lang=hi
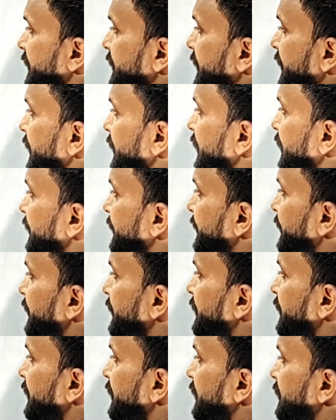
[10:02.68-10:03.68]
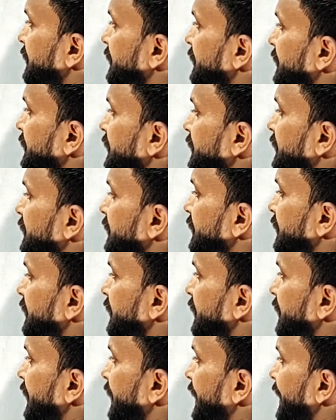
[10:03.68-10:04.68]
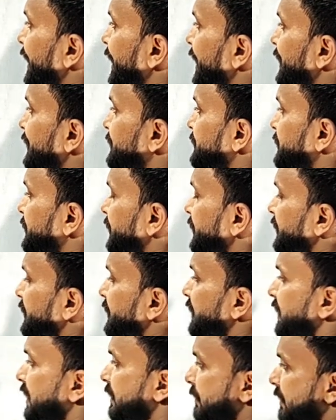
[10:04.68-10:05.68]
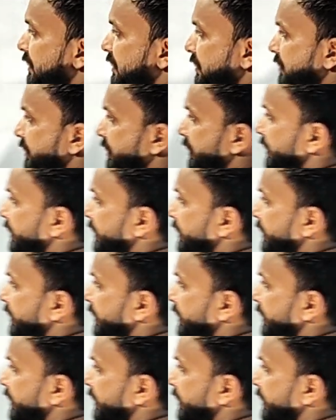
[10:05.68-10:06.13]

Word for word: इंटर एंगल डी एल सी बेटा